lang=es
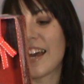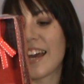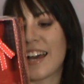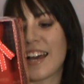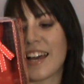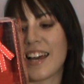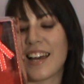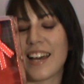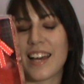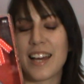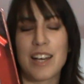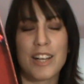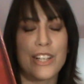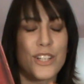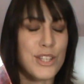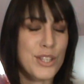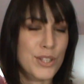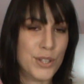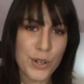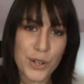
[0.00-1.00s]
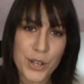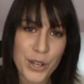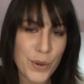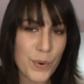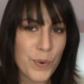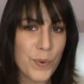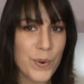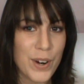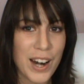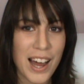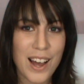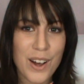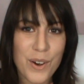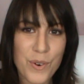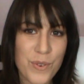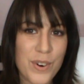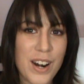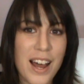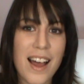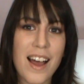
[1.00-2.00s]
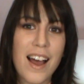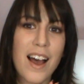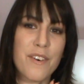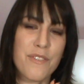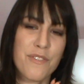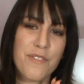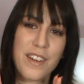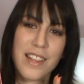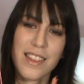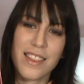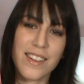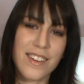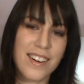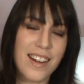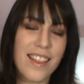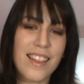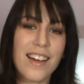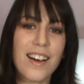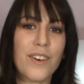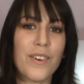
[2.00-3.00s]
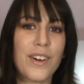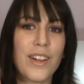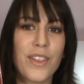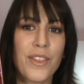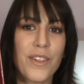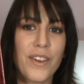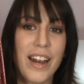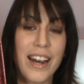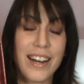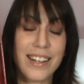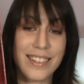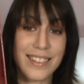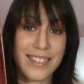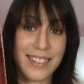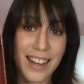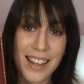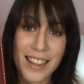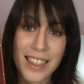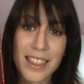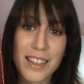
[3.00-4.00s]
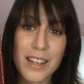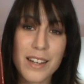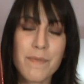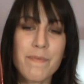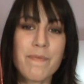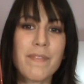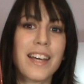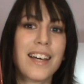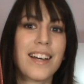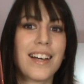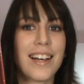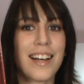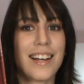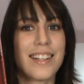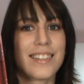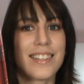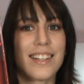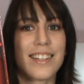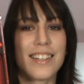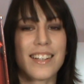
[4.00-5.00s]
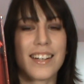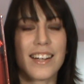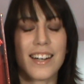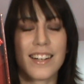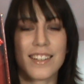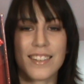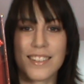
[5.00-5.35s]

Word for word: Eh, soy una, una aficionada a coleccionar tazas, me encanta tener